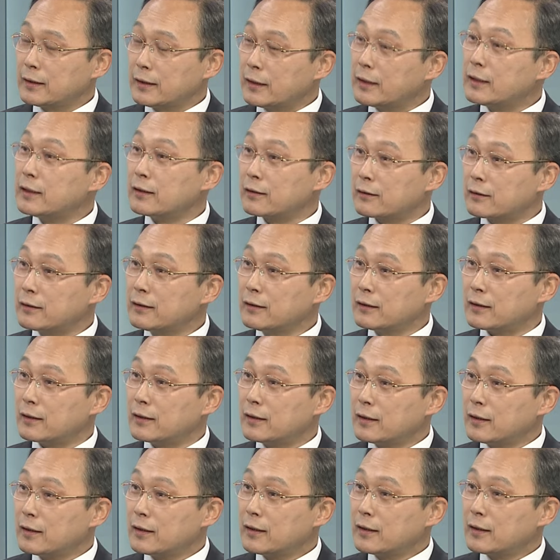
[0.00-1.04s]
인력을
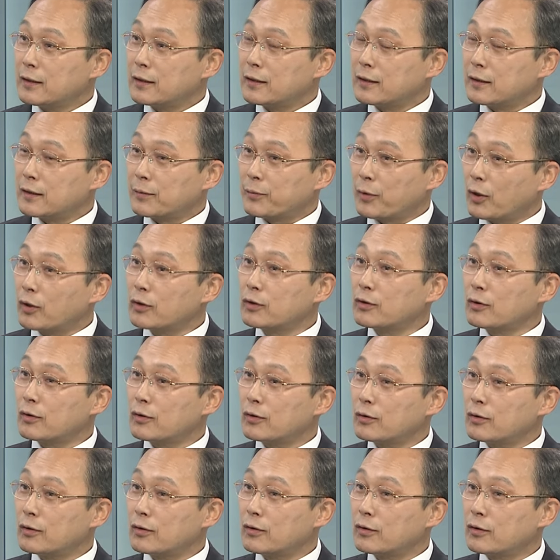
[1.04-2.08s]
어,
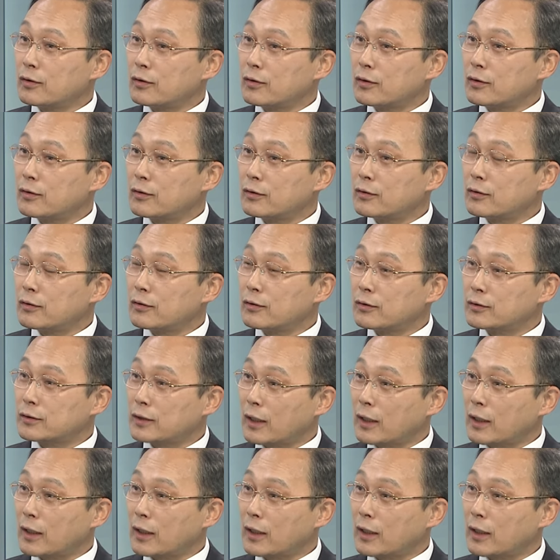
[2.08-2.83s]
별도로 그